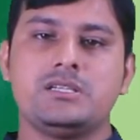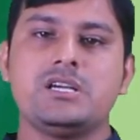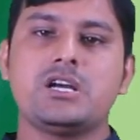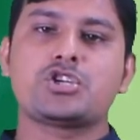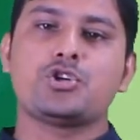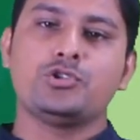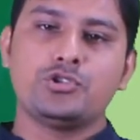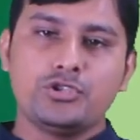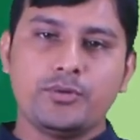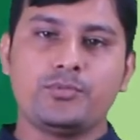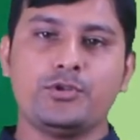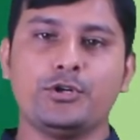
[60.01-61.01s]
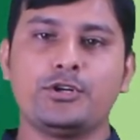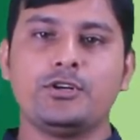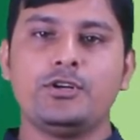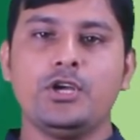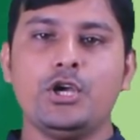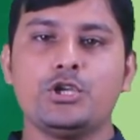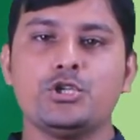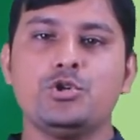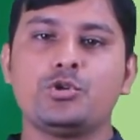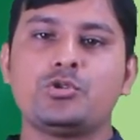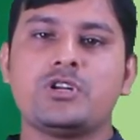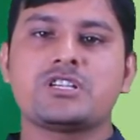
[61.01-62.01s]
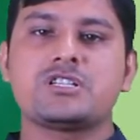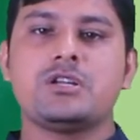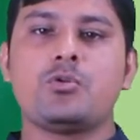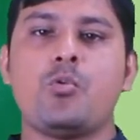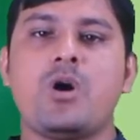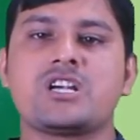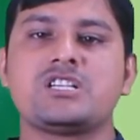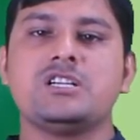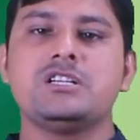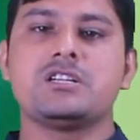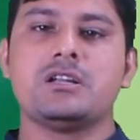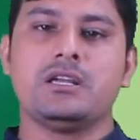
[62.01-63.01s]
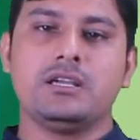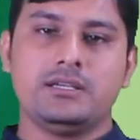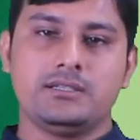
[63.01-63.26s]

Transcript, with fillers: যার সদর দপ্তর যুক্তরাষ্ট্রের ওয়াশিংটনে